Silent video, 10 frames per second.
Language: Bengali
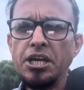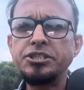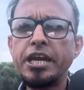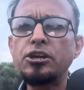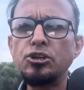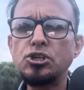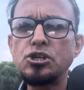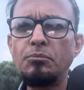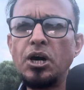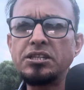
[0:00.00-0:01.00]
যে কোনো
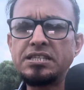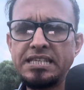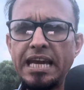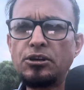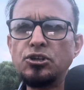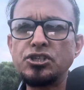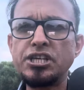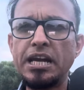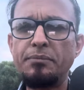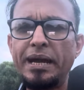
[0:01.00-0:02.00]
সময় যে কোনো
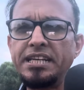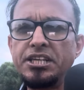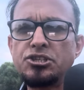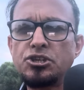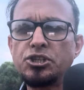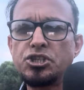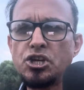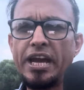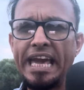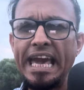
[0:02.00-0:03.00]
সেনাবাহিনীর সদস্য
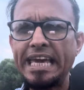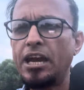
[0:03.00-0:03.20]
একে